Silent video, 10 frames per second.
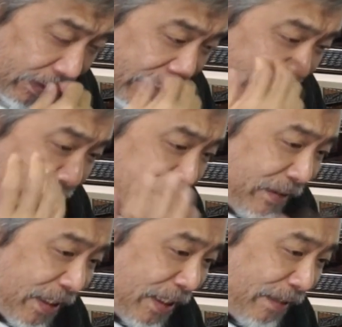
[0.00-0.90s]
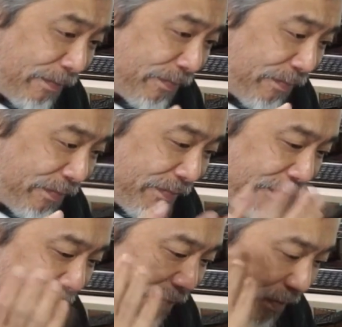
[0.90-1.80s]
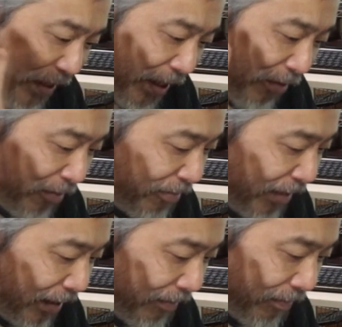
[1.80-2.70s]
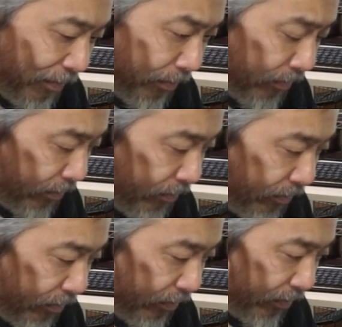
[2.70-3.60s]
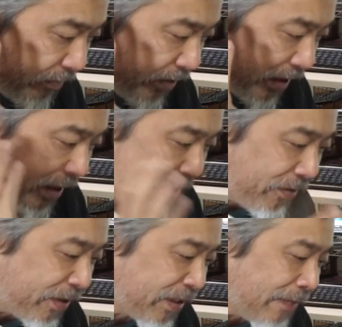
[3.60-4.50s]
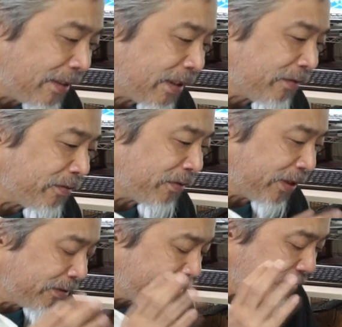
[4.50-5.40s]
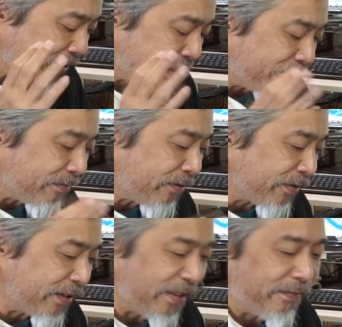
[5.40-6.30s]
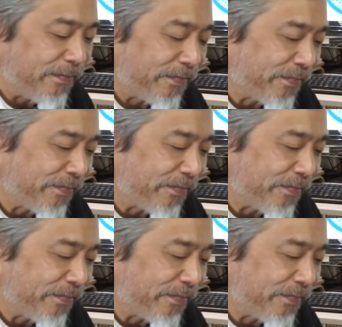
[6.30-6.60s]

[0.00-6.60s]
気がついたら記憶はあそこで捕まった時の記憶を全部持って